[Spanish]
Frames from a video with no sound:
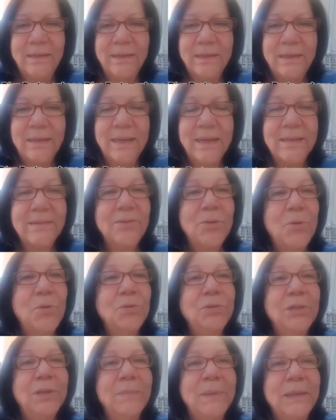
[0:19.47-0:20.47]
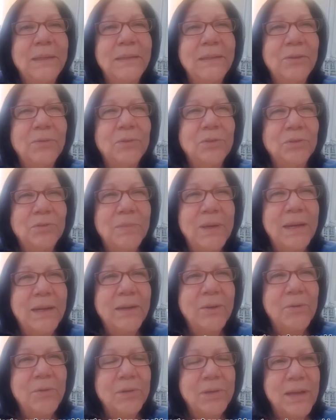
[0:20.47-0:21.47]
Y es justamente cuando más
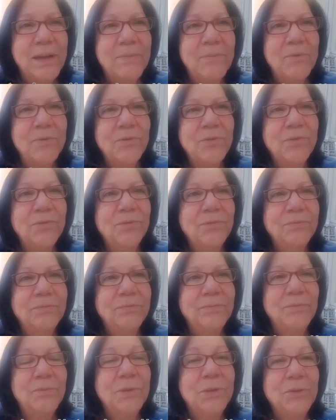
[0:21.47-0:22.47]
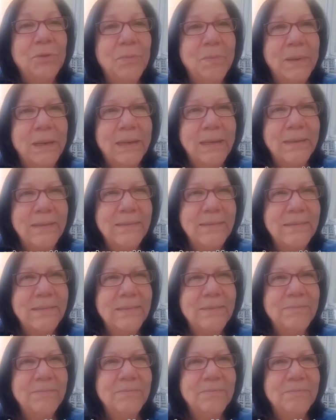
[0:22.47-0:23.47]
recordamos nuestro país,
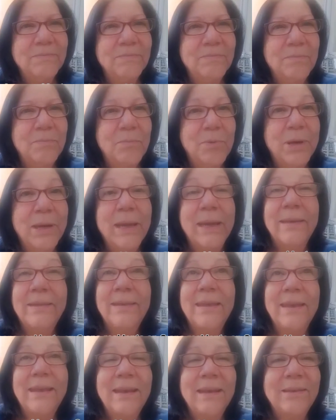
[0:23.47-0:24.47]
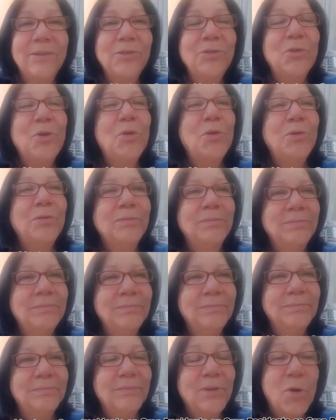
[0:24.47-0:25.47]
pues este es el sol,
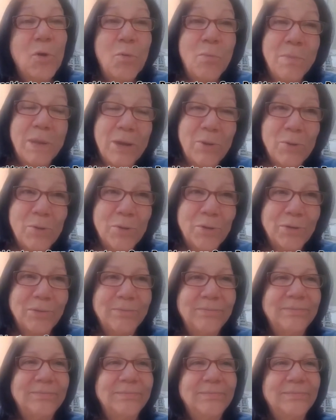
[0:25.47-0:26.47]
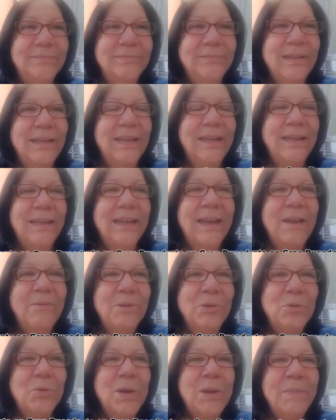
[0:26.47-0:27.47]
o mejor, el que
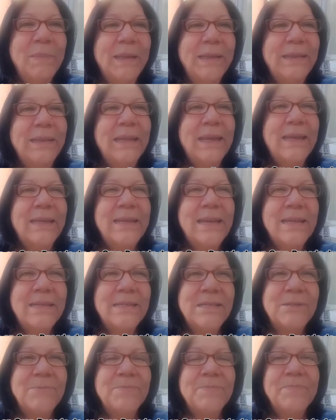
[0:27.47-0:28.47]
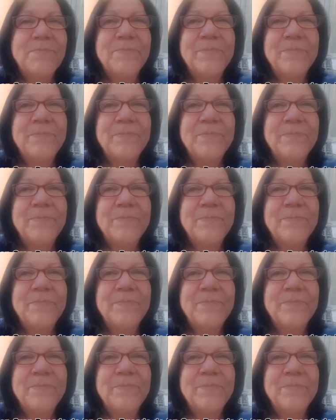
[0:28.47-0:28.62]
habitualmente hay allí.